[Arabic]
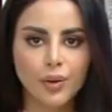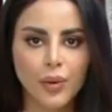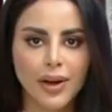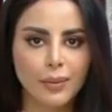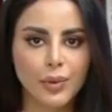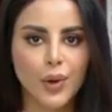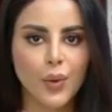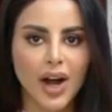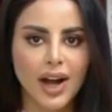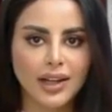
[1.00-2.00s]

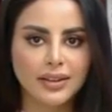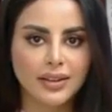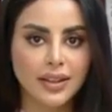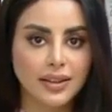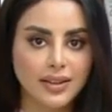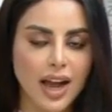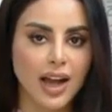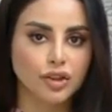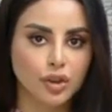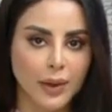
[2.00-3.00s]
ومنوعات
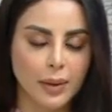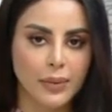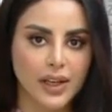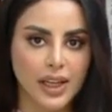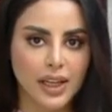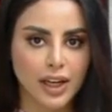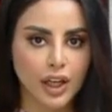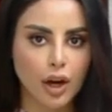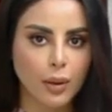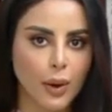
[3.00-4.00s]
ساعة شباب
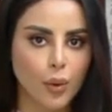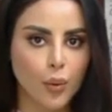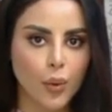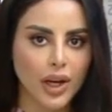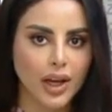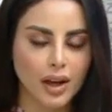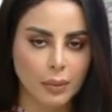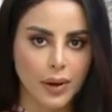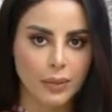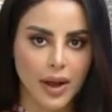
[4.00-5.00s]
لليوم أول
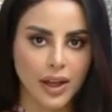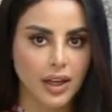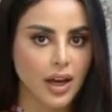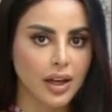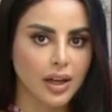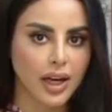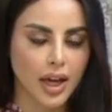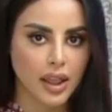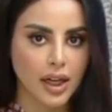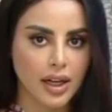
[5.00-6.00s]
خبر معنا
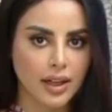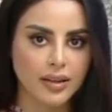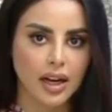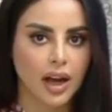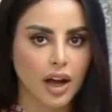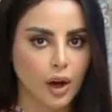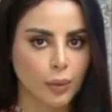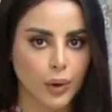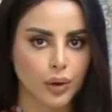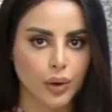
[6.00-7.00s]
الرياضة ليس لها
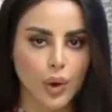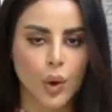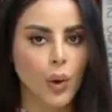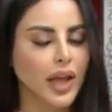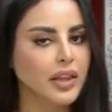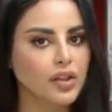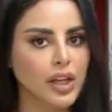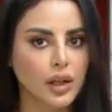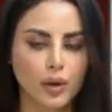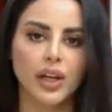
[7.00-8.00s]
عمر وهذا
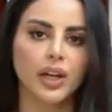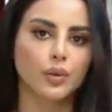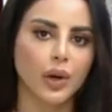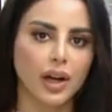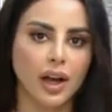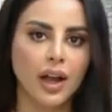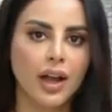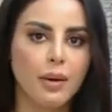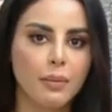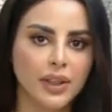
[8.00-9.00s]
شيء كلنا أتوقع
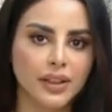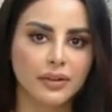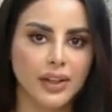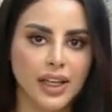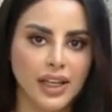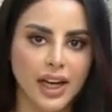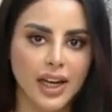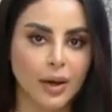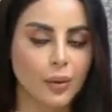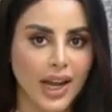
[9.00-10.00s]
متفقين
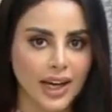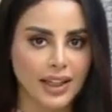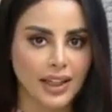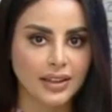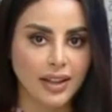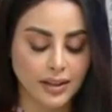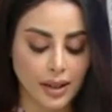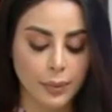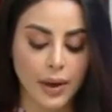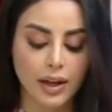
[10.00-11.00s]
عليه ولكن تحت
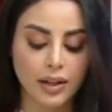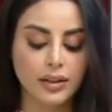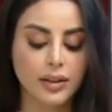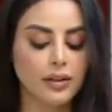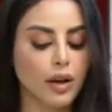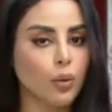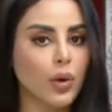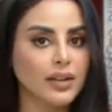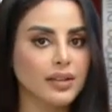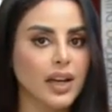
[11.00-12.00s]
عبارة
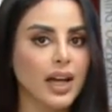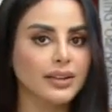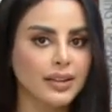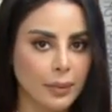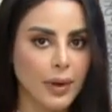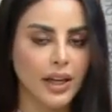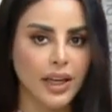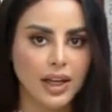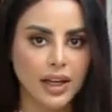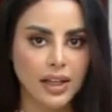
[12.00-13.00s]
سأواصل التمارين